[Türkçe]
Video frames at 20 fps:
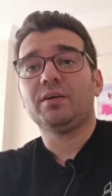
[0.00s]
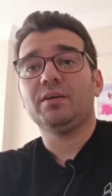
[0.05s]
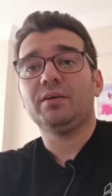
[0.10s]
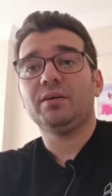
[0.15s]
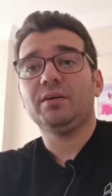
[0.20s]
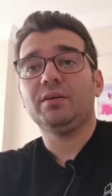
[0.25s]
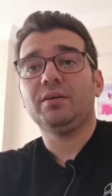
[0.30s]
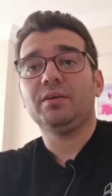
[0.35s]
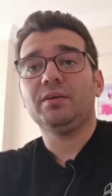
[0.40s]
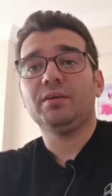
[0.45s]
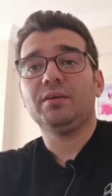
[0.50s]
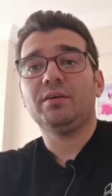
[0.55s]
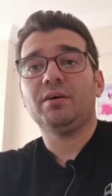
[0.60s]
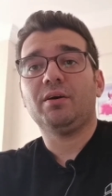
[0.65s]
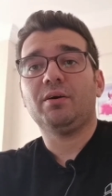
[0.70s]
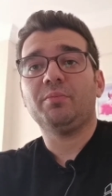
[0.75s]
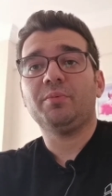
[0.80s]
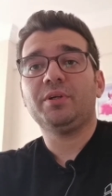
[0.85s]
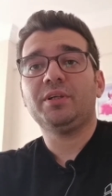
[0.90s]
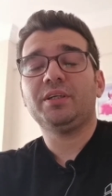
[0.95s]
E,
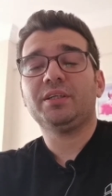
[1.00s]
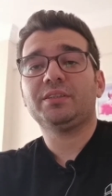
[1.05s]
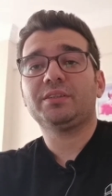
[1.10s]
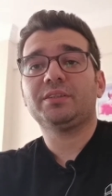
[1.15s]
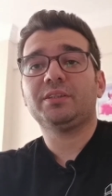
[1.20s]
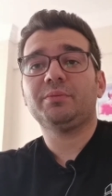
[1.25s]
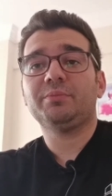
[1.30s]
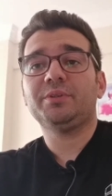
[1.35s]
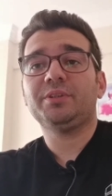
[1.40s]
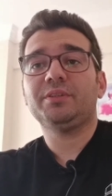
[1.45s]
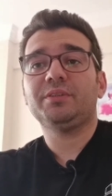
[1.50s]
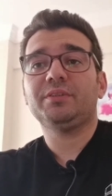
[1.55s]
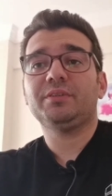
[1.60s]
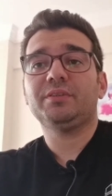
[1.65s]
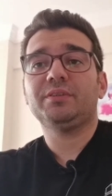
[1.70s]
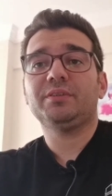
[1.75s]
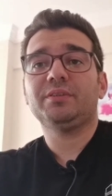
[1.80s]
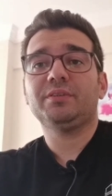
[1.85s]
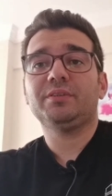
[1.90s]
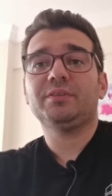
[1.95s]
ameliyat tabi
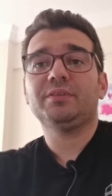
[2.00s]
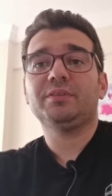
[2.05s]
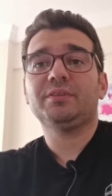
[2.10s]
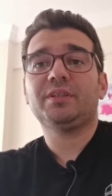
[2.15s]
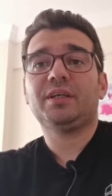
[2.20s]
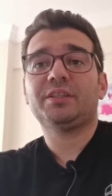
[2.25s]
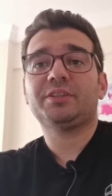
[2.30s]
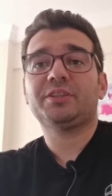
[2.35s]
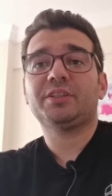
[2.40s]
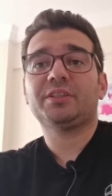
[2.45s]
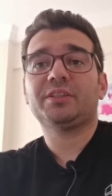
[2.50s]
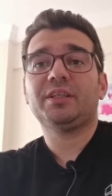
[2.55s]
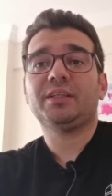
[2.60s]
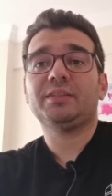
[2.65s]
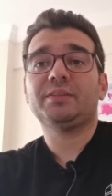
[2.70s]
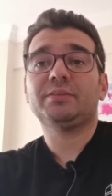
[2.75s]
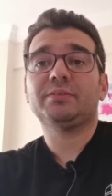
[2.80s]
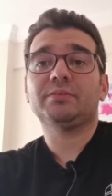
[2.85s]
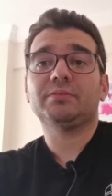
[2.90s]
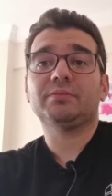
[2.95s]
e,
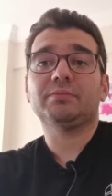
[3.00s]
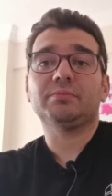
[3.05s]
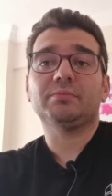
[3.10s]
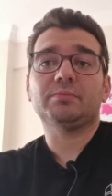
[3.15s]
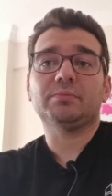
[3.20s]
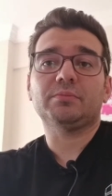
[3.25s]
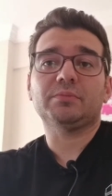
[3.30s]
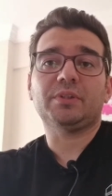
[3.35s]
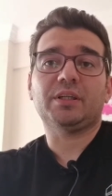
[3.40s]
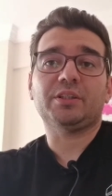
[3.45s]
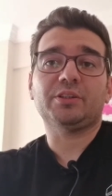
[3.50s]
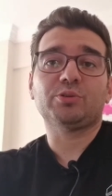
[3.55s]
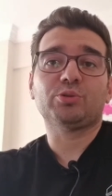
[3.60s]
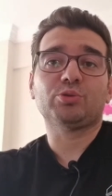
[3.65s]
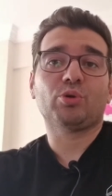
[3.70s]
gerçekten yani